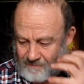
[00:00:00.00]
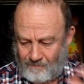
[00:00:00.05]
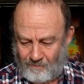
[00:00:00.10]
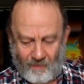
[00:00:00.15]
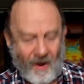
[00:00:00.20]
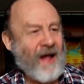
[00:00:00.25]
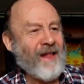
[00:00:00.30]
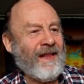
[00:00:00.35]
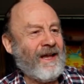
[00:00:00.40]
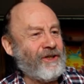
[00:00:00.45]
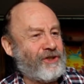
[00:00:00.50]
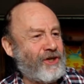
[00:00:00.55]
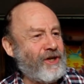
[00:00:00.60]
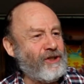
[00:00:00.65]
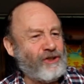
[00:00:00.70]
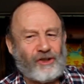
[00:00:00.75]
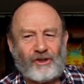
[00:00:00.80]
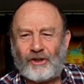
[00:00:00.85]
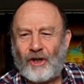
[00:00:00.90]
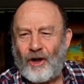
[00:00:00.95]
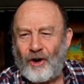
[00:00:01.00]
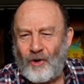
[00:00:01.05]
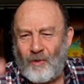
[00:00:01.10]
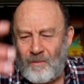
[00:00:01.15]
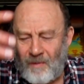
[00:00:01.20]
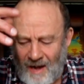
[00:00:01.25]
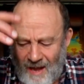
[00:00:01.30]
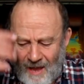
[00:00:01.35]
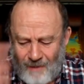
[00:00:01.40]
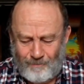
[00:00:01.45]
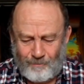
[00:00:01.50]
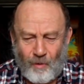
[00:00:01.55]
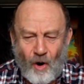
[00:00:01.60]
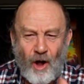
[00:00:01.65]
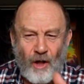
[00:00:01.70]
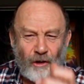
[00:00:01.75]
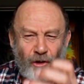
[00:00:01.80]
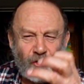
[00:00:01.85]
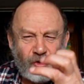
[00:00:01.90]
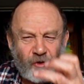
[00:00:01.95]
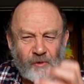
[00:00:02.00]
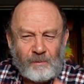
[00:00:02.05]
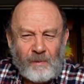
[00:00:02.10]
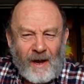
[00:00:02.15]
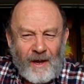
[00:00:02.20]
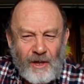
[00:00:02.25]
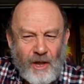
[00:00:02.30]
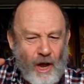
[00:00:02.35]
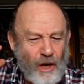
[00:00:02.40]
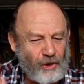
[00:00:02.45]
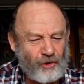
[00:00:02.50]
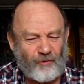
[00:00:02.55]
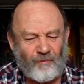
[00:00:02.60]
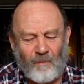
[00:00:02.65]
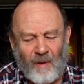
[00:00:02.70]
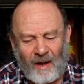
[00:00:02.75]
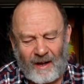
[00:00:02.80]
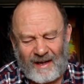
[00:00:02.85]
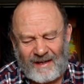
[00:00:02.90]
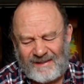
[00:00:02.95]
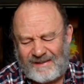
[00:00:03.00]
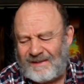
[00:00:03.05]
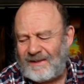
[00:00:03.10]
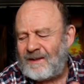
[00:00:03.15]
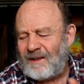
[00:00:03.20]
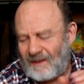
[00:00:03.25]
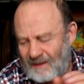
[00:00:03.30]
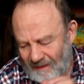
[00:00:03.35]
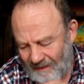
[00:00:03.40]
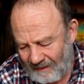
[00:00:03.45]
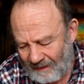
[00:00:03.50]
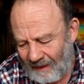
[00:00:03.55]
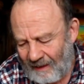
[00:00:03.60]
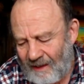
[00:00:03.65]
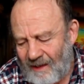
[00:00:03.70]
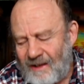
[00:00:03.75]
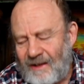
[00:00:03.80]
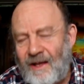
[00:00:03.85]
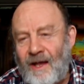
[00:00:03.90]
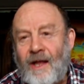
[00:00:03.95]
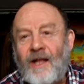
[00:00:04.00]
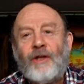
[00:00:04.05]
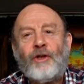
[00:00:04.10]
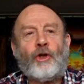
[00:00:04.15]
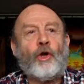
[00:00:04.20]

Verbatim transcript: Положи 100 рублей, бонус, пойдешь в магазин. Не надо.